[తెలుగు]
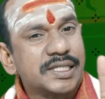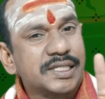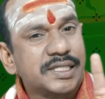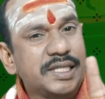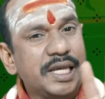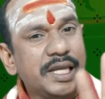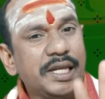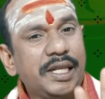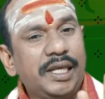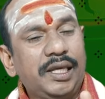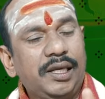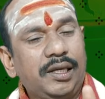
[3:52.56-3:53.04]

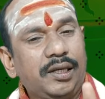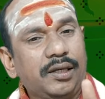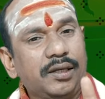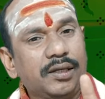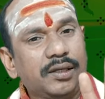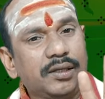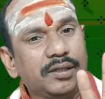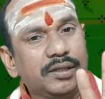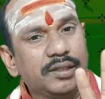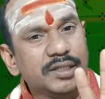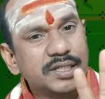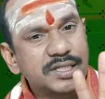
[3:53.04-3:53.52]
శని
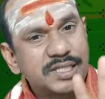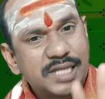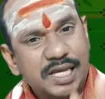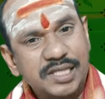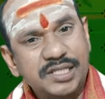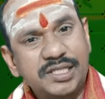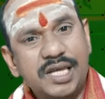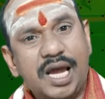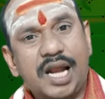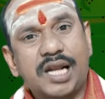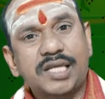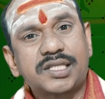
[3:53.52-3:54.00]

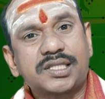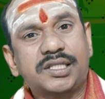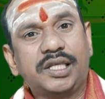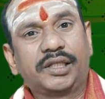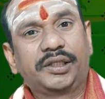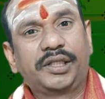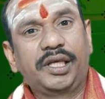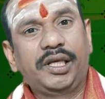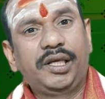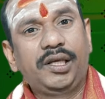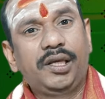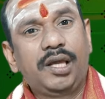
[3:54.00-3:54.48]
సంచార
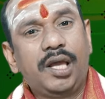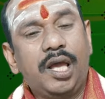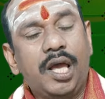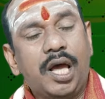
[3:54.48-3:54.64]
స్థితి